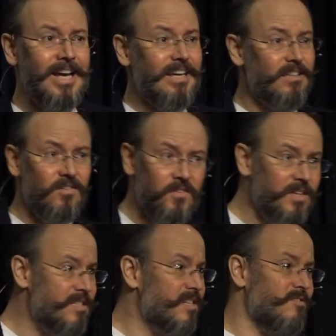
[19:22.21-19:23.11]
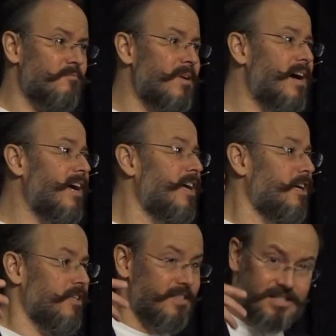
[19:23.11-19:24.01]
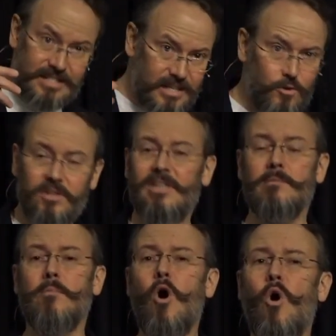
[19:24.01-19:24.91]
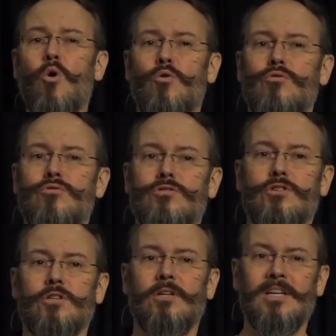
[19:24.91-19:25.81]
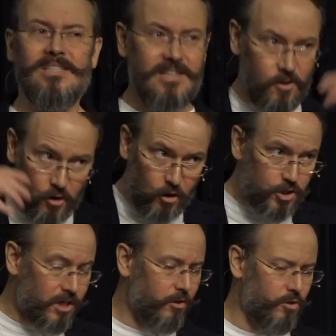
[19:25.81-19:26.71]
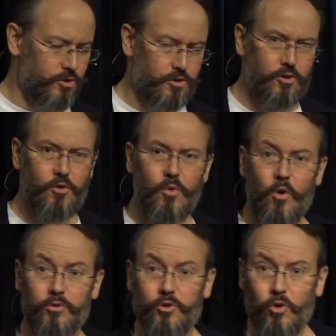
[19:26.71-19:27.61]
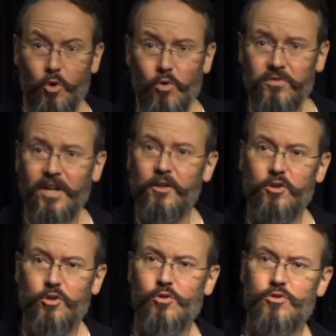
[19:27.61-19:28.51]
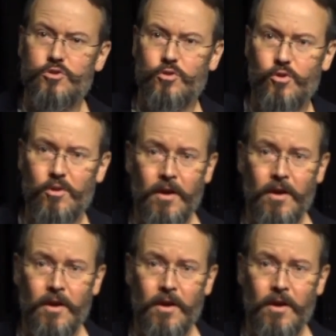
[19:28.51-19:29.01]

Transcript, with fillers: Et définitivement, c'est une débauche c'est un rejet de Dieu où on trouve dans notre culture